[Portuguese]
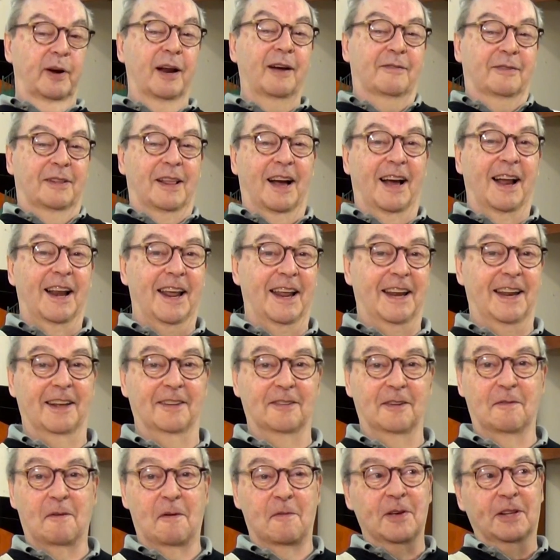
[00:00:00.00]
branco da
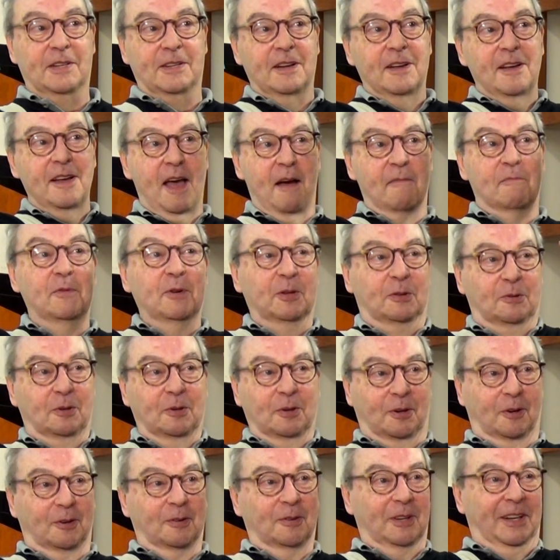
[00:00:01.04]
galeria normalmente é
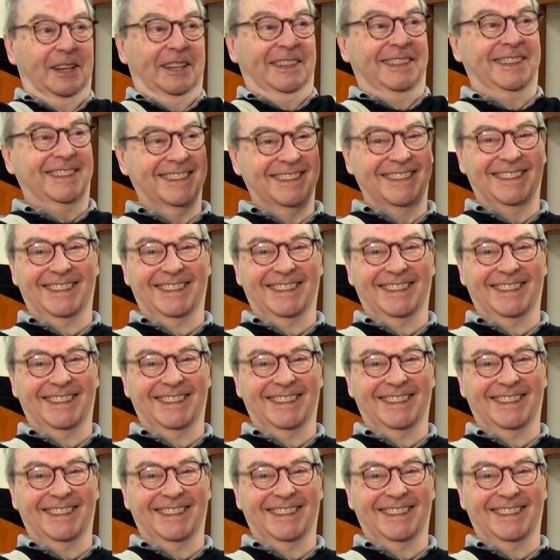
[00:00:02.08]
muito ruim.